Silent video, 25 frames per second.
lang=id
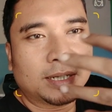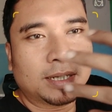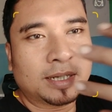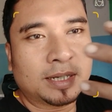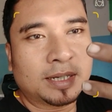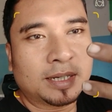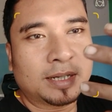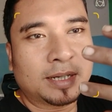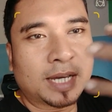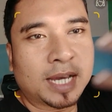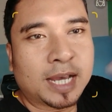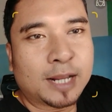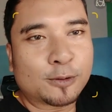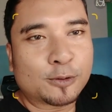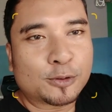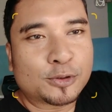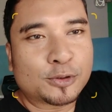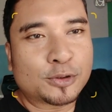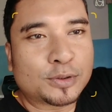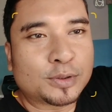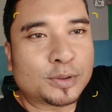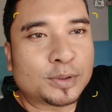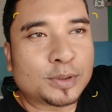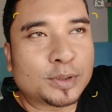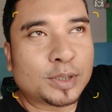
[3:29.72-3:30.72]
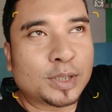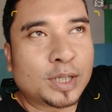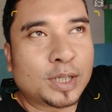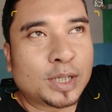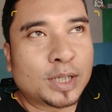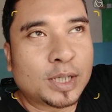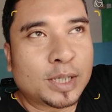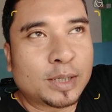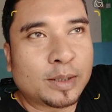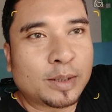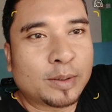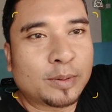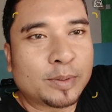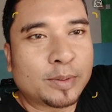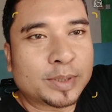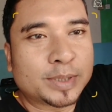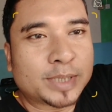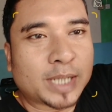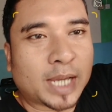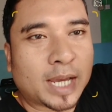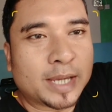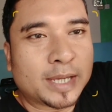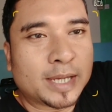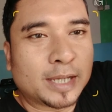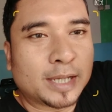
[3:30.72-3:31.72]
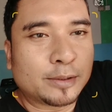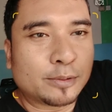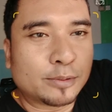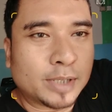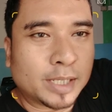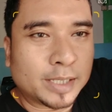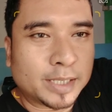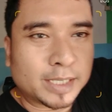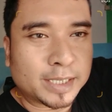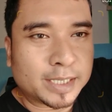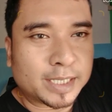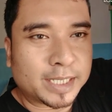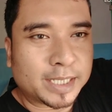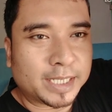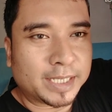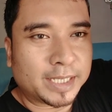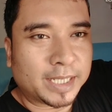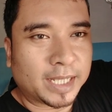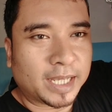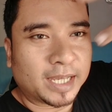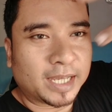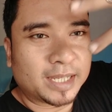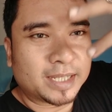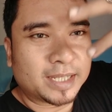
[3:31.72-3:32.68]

uh, harus cahaya itu datang ke kita.